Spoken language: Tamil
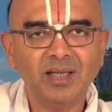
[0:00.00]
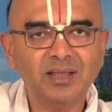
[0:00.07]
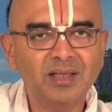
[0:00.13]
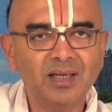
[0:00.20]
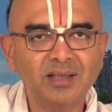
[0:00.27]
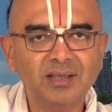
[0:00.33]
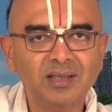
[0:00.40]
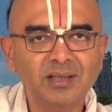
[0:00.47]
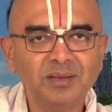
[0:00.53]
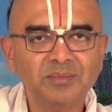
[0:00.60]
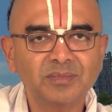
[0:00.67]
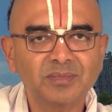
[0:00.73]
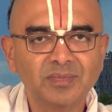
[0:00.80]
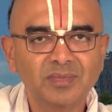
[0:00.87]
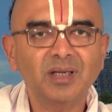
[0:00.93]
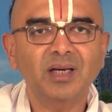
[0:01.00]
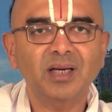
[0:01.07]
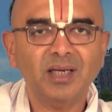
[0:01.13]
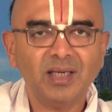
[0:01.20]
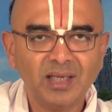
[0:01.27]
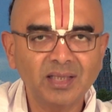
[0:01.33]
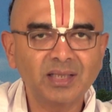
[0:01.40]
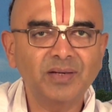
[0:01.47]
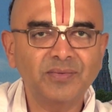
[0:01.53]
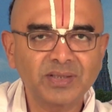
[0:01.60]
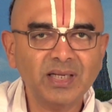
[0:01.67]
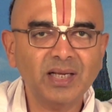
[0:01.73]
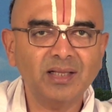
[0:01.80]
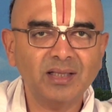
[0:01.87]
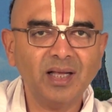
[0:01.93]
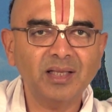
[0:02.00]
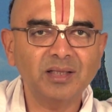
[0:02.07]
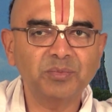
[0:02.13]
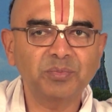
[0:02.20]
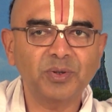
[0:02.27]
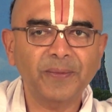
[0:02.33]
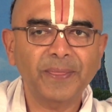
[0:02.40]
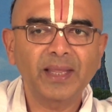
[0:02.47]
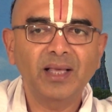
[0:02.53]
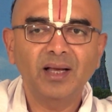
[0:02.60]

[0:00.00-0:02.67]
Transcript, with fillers: எது அது இந்த விஷயந்தான் அது இப்போ